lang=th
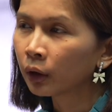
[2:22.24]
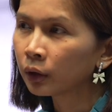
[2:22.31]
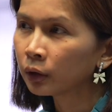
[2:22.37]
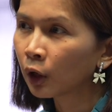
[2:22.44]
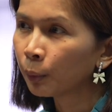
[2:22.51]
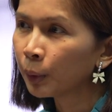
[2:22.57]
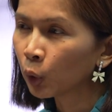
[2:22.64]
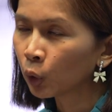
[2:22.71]
คือ
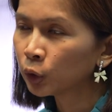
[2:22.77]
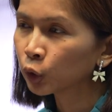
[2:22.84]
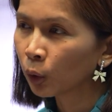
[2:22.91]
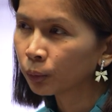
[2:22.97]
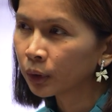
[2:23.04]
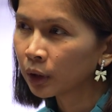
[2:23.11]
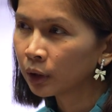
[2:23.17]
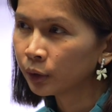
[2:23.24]
ก็มีคนโจ
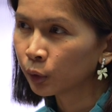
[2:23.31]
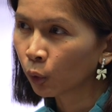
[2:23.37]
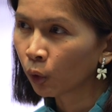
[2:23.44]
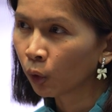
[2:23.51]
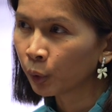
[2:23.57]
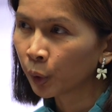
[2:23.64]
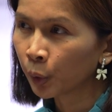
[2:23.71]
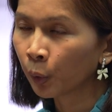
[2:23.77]
มตีโจโก
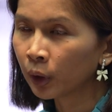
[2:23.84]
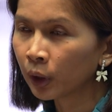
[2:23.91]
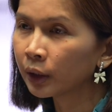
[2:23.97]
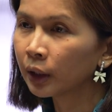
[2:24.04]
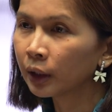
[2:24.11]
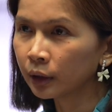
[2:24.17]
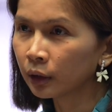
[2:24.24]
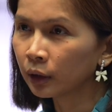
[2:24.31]
วิโดโดเรื่อง
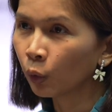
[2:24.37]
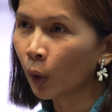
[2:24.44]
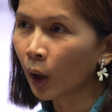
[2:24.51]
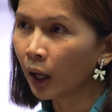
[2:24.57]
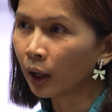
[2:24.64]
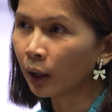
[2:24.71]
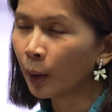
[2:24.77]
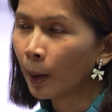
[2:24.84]
นี้เยอะว่า
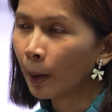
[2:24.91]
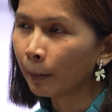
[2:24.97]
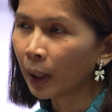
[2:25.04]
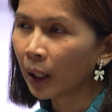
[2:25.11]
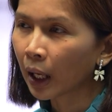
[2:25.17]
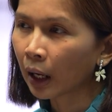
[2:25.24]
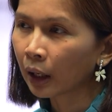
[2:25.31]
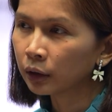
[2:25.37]
เป็
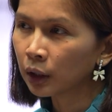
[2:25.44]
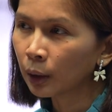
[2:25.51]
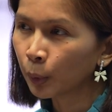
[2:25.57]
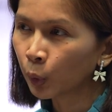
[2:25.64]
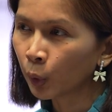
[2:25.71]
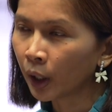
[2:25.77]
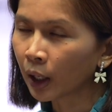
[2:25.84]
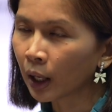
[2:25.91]
นการเอื้อประ
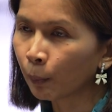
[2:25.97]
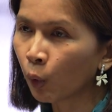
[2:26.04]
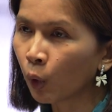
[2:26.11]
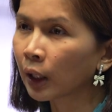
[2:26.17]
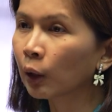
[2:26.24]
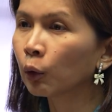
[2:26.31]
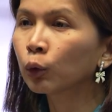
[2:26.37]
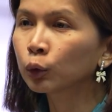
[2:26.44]
โยชน์ให้กับพวก
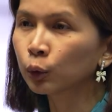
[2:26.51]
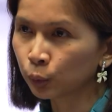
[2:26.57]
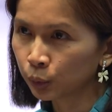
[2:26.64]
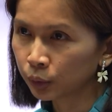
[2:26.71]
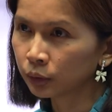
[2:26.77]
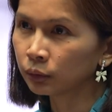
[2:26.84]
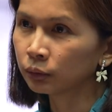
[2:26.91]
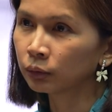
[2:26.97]
นักลงทุน